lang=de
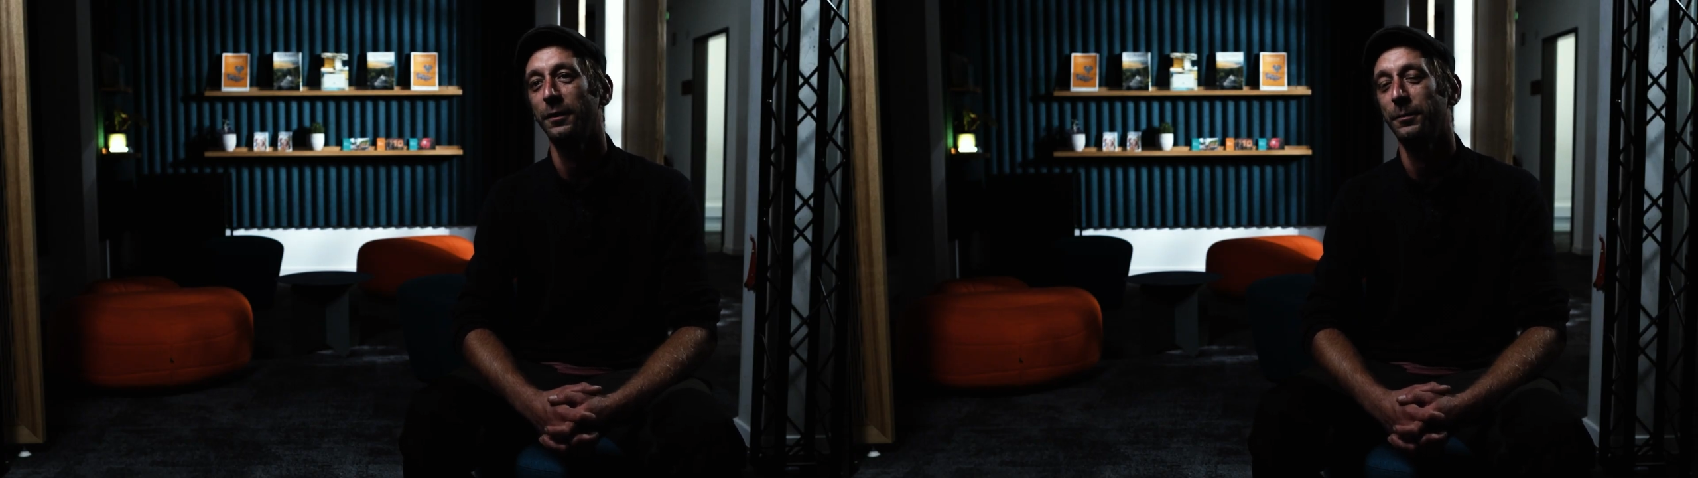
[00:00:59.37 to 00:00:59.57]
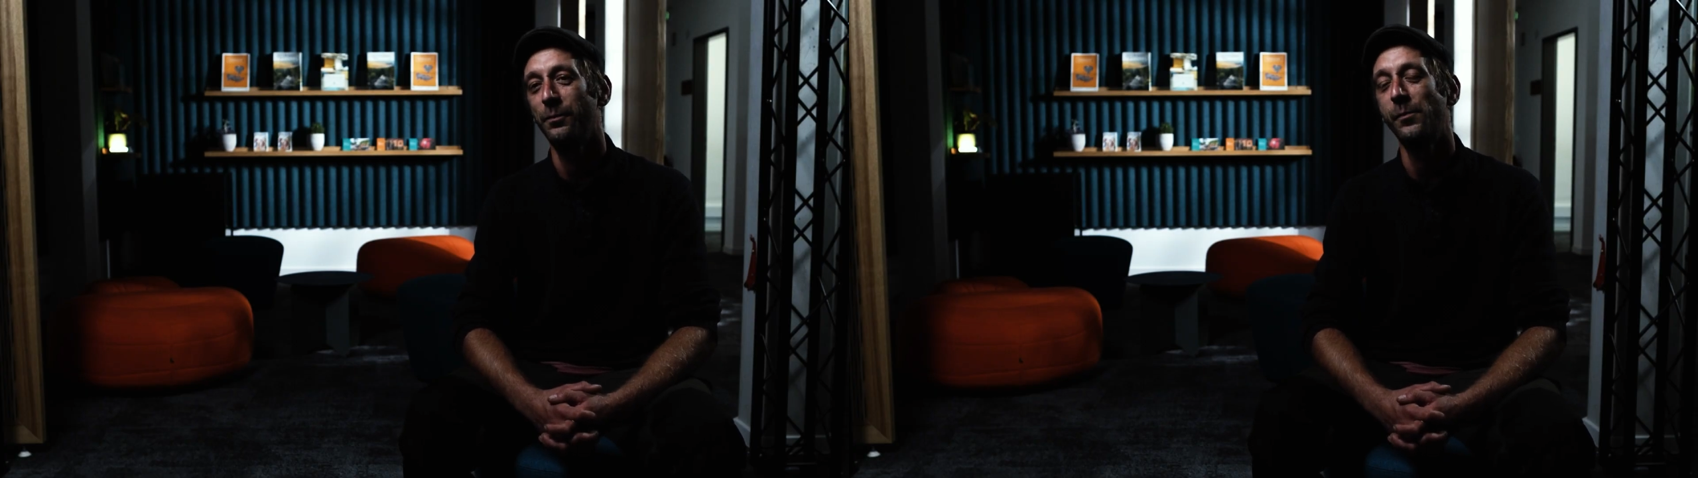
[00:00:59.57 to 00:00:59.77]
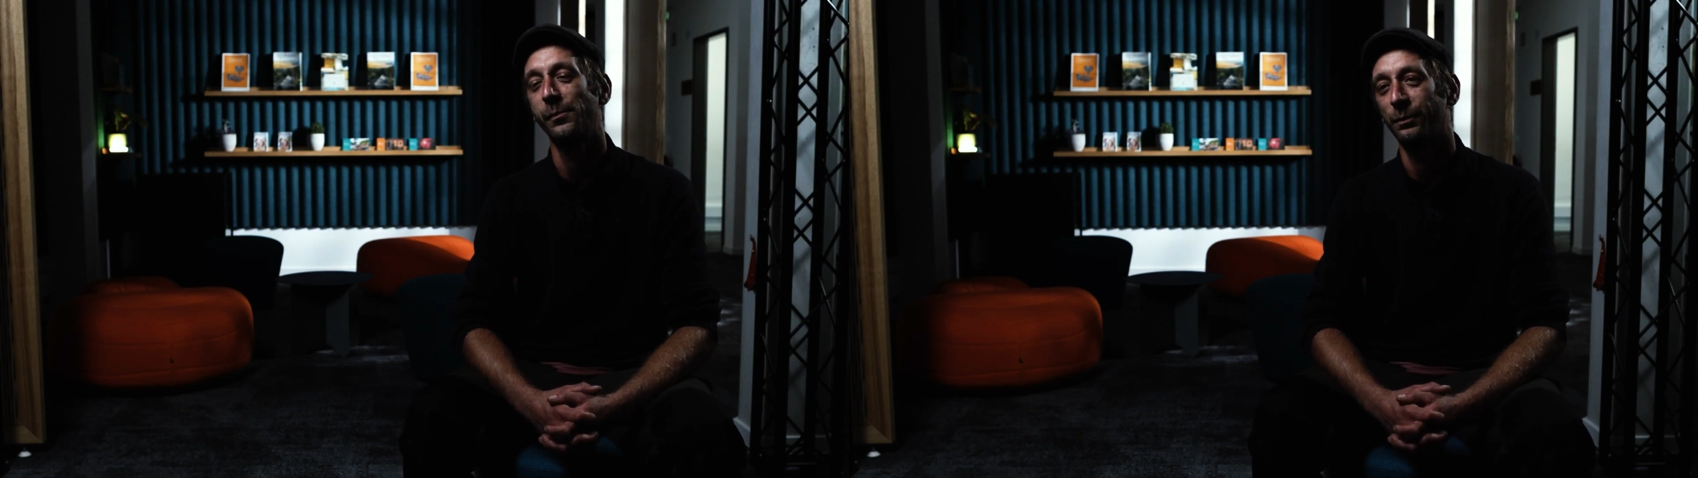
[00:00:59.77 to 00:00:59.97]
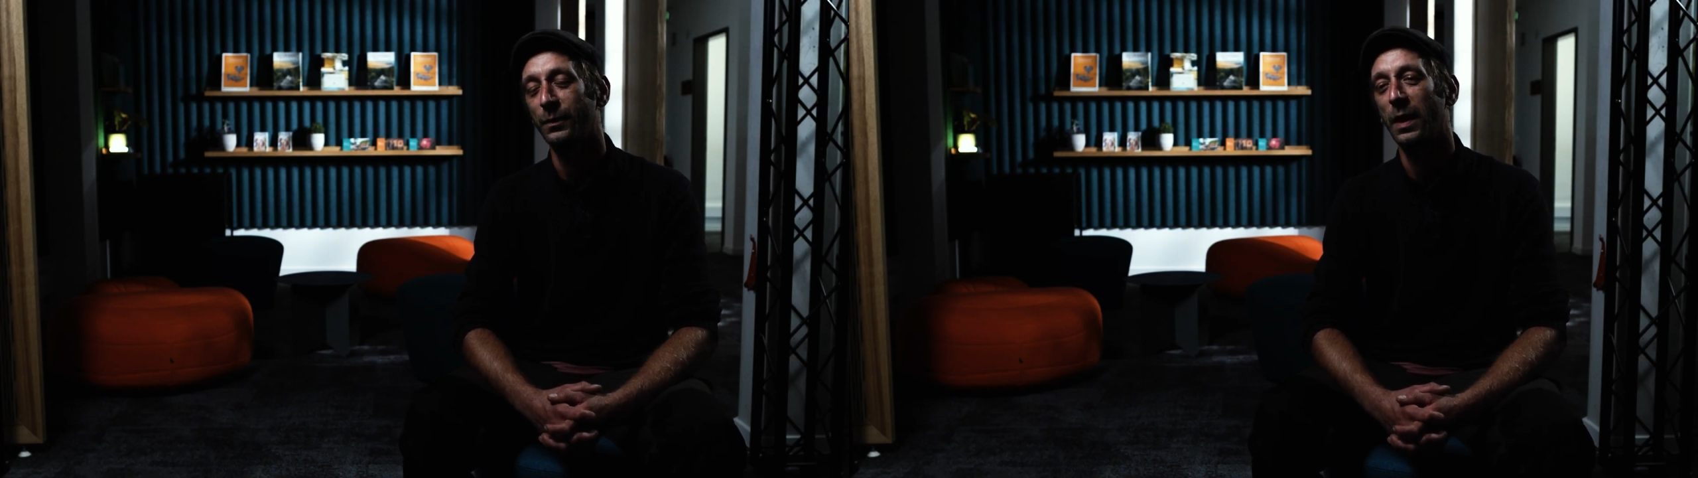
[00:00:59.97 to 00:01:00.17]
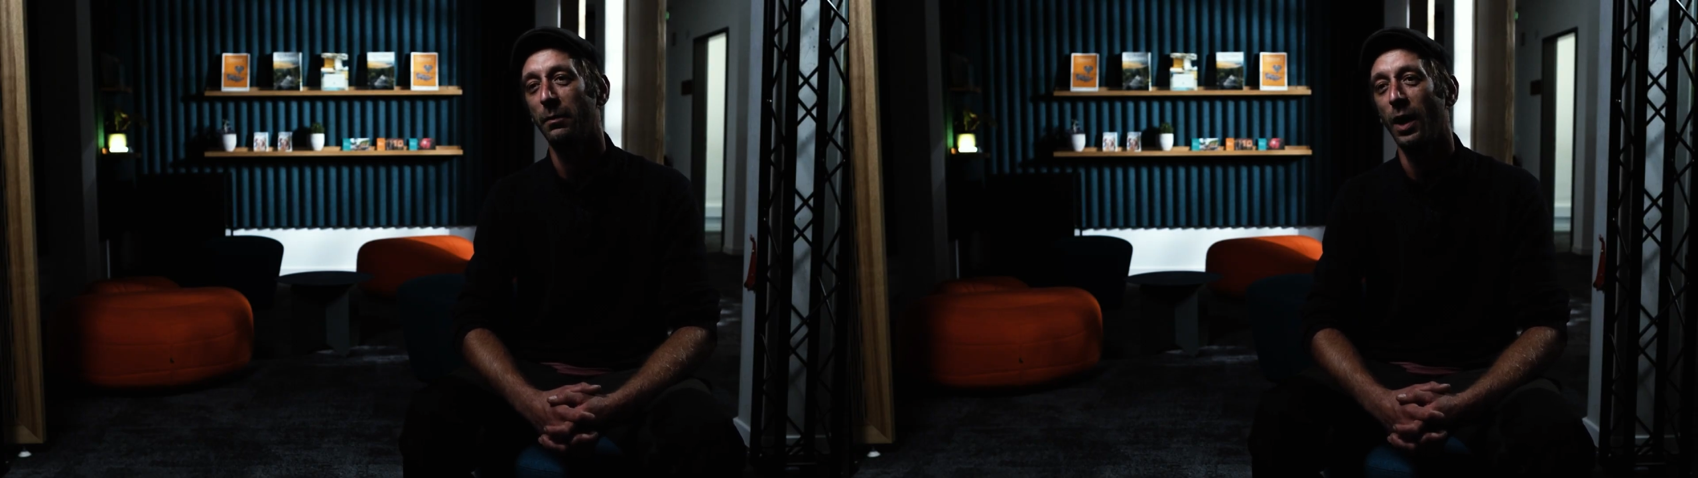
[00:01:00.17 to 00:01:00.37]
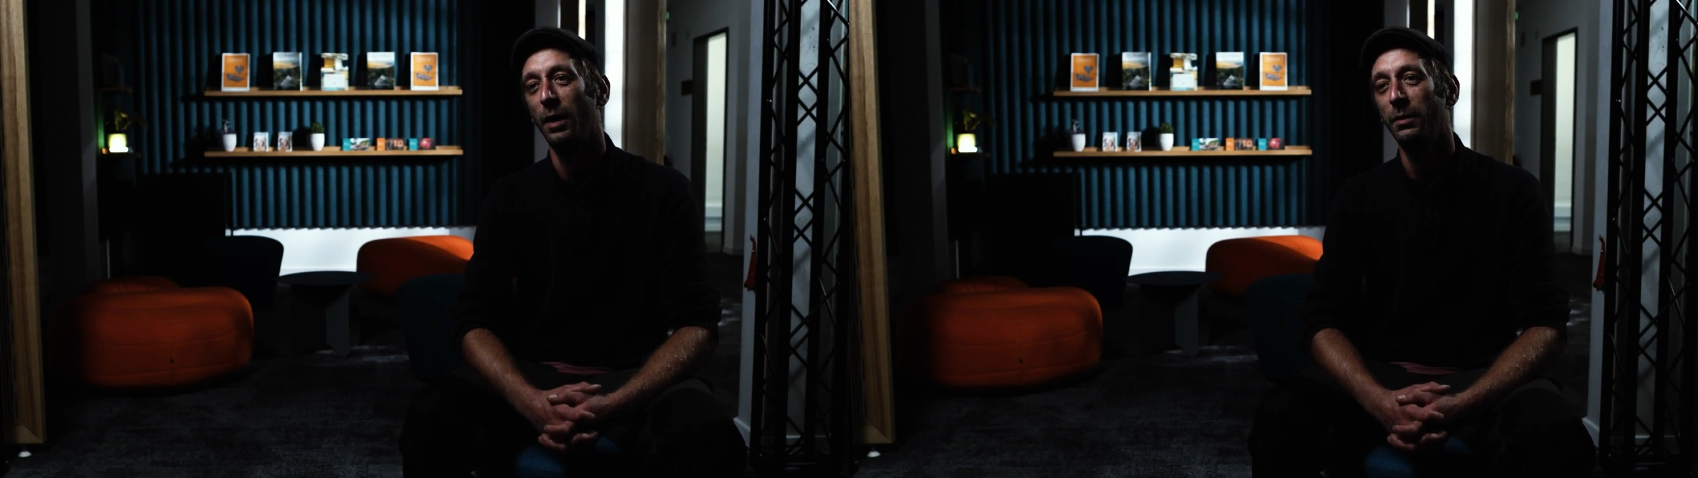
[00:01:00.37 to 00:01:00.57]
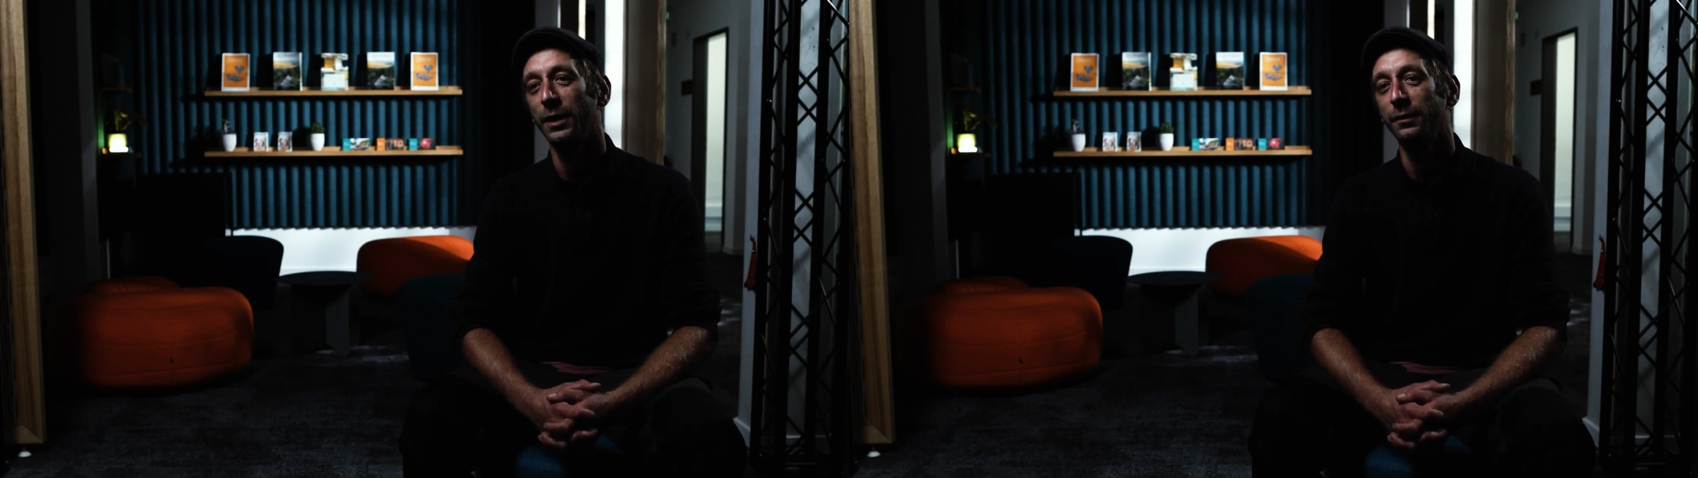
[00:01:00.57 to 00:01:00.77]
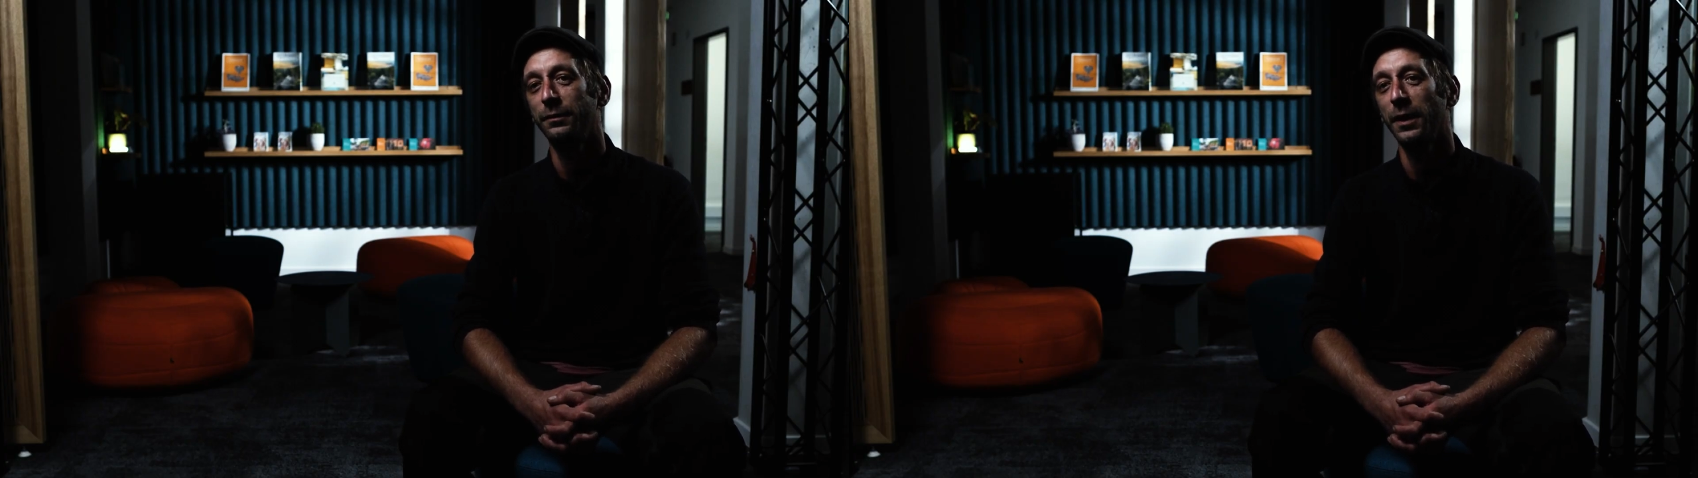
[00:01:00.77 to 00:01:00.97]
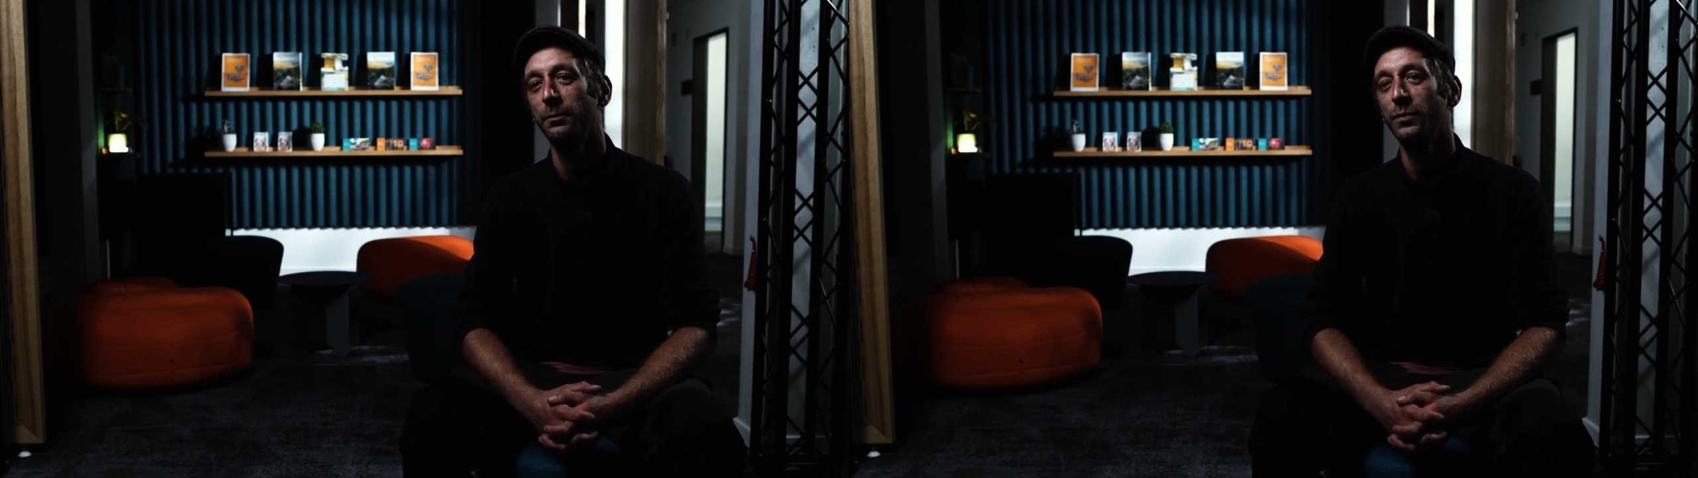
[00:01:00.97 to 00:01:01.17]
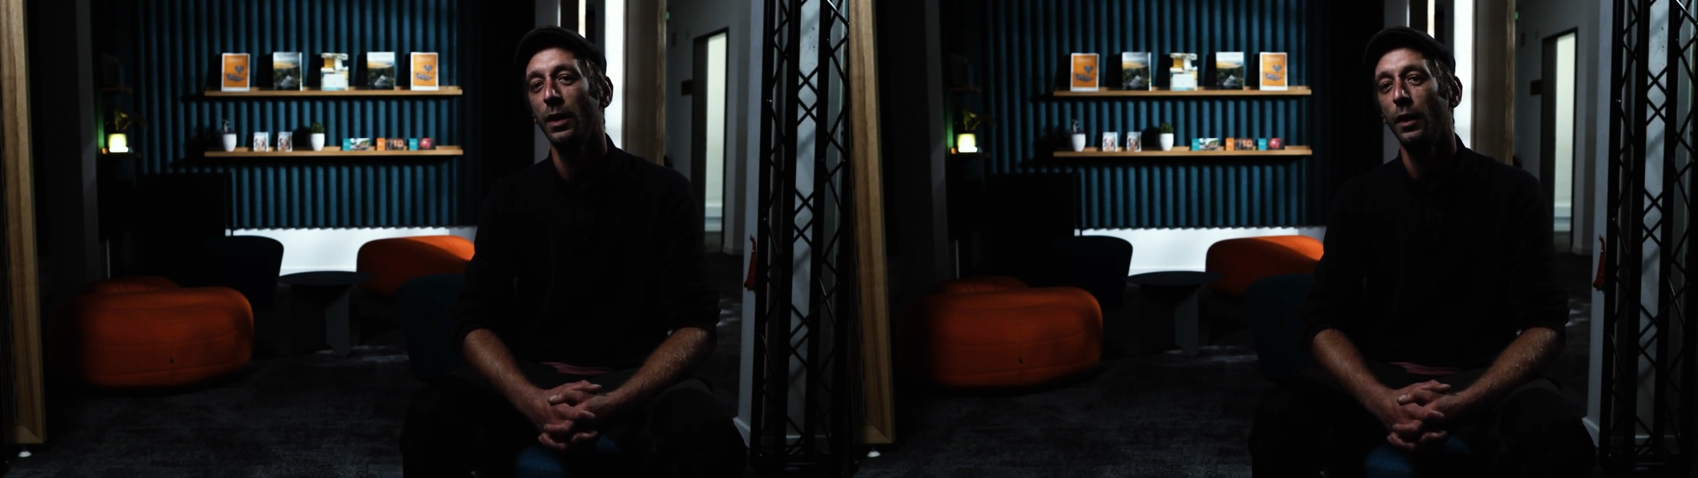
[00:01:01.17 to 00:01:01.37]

ähm, bearbeiten wir.